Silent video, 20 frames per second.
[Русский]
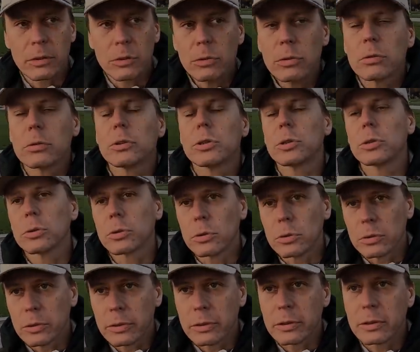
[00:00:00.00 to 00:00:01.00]
Ну, что
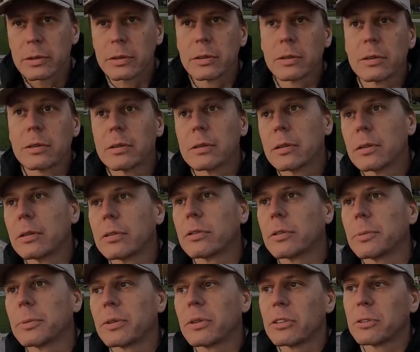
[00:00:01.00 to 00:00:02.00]
тут, э,
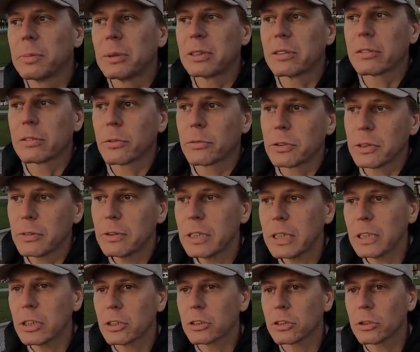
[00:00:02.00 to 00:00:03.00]
собственно, из песни слов не
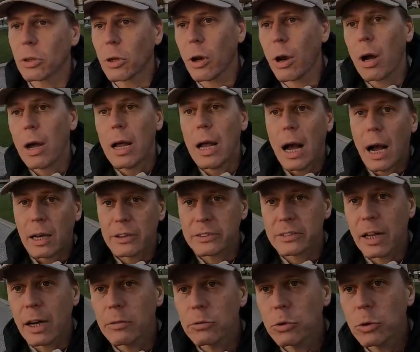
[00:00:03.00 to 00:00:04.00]
выкинешь, но
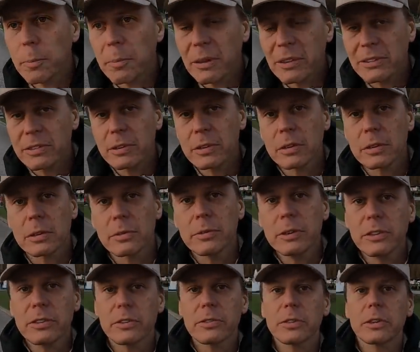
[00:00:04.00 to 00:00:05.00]
основной посыл
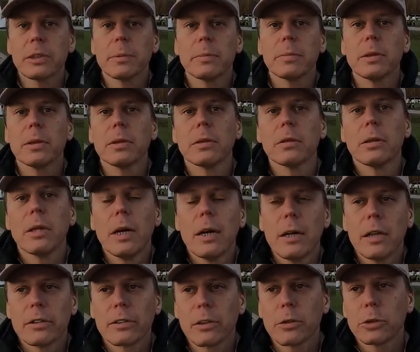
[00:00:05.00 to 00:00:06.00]
выставки был
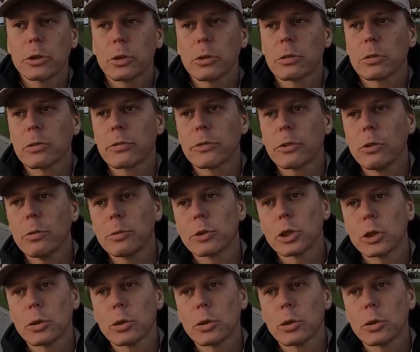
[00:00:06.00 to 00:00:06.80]
заключен в том,